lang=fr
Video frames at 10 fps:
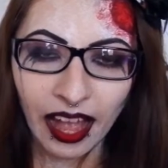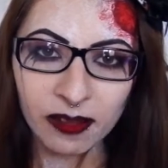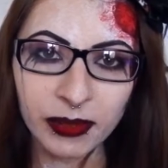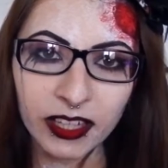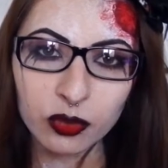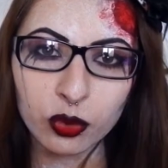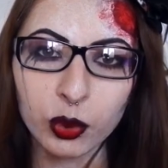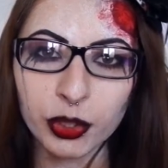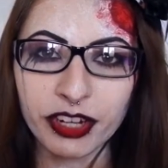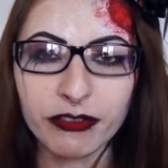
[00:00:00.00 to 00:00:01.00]
Après, du
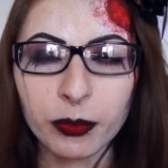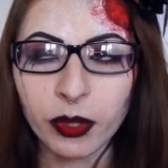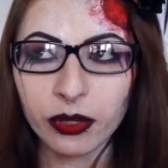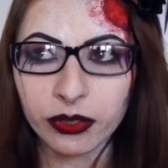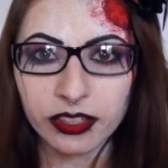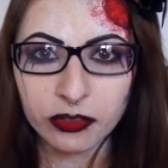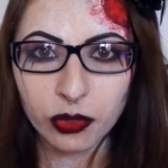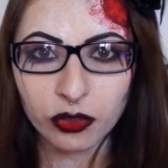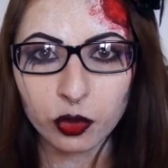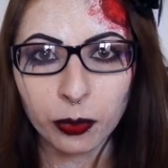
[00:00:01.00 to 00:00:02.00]
coup, j'avais peur que
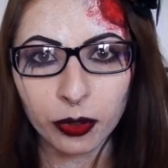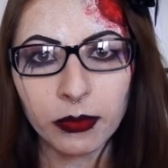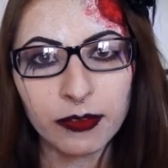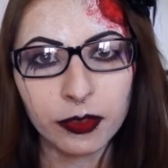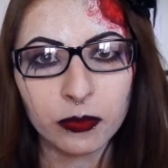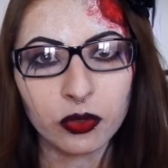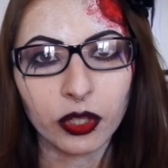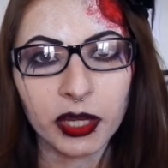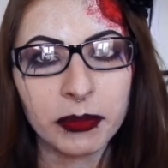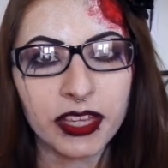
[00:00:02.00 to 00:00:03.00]
l'histoire du premier film se
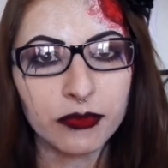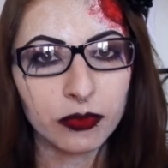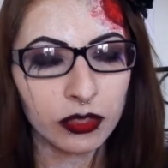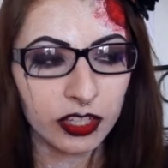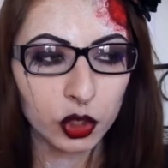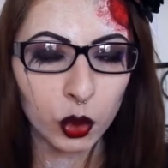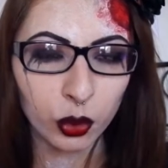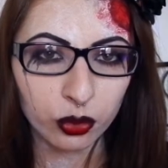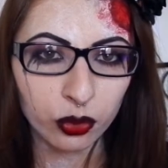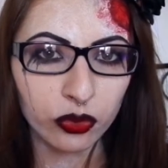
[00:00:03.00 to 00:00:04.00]
répète vu que les gens
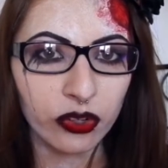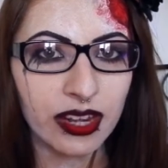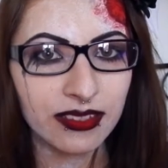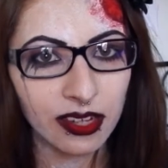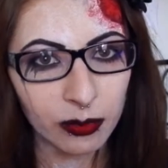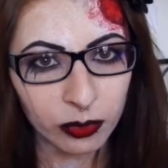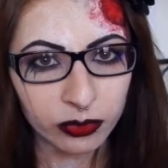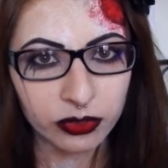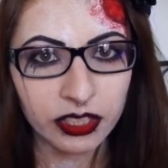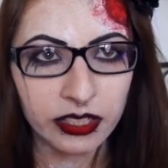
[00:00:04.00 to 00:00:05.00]
retournent dans l'asile
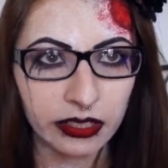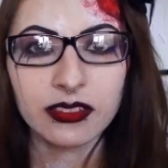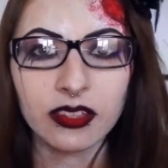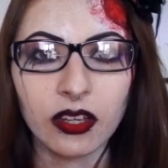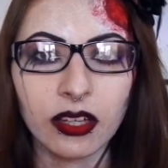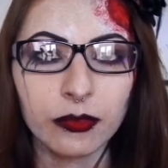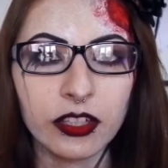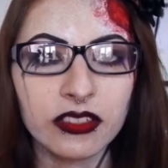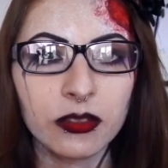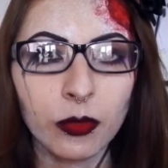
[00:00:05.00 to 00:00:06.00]
abandonné. Ça aurait
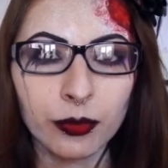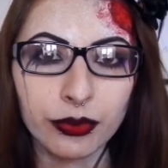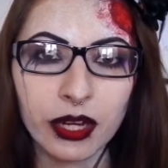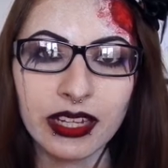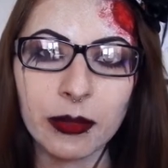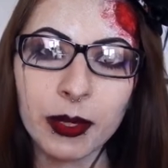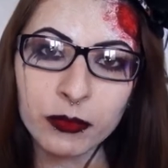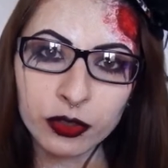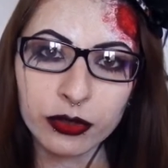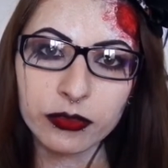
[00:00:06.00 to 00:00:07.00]
facilement pu être la
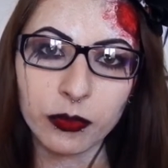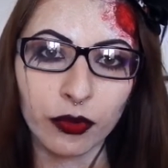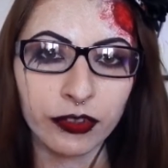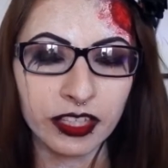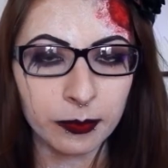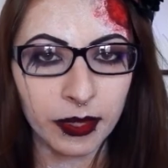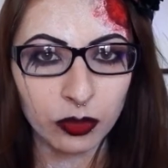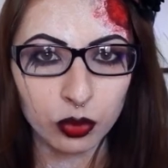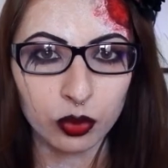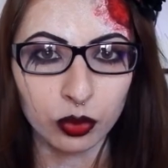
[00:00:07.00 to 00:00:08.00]
même chose, mais en fait, pas
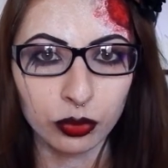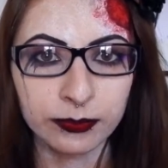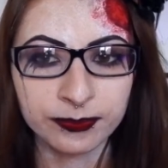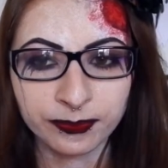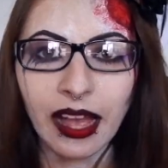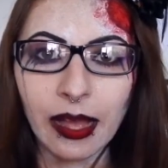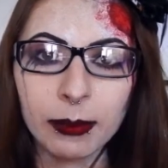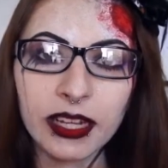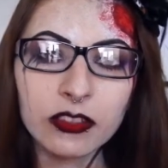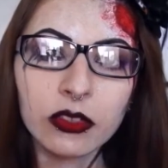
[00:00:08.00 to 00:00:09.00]
du tout.
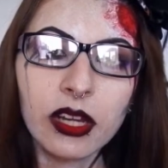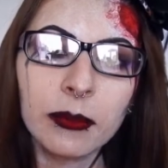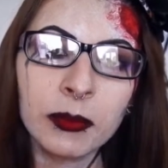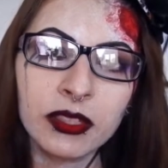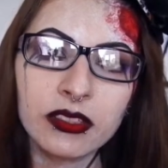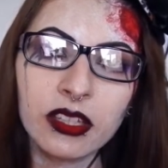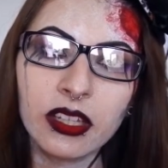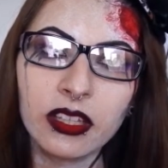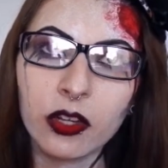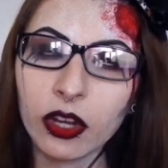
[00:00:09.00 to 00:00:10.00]
Après, sur la même idée,
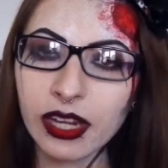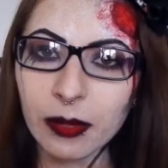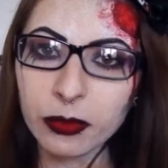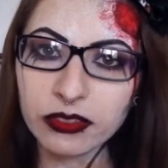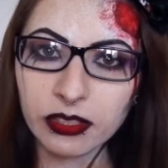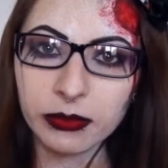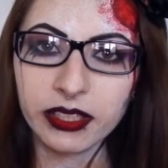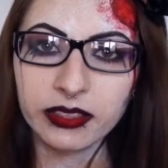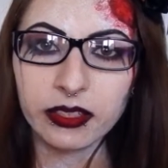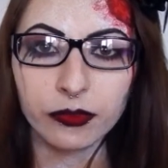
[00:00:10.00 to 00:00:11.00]
il y aurait la
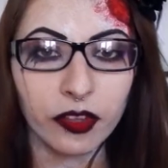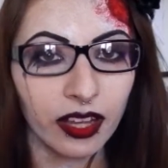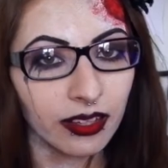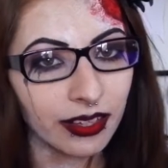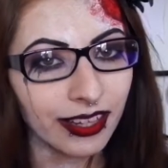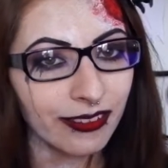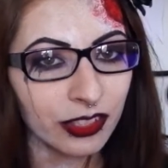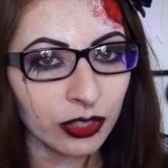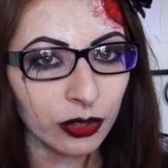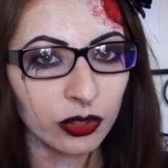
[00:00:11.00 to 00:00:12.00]
possibilité de faire un Grave
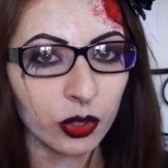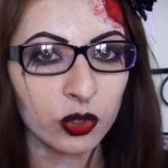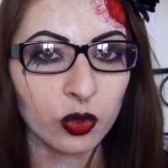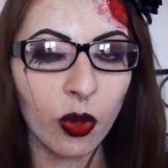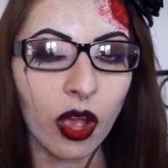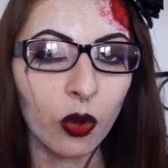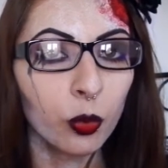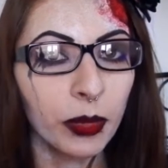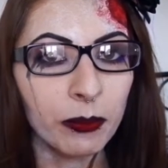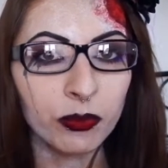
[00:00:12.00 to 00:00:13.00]
Encounters 3, ou
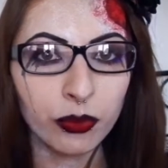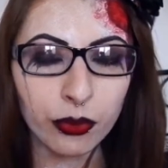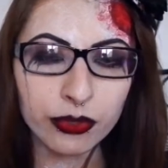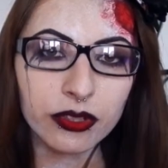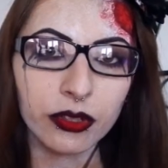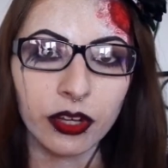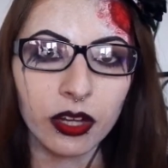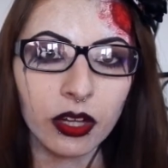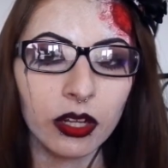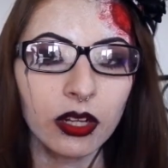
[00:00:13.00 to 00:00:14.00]
même plus
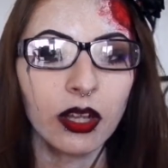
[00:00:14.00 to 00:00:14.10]
encore,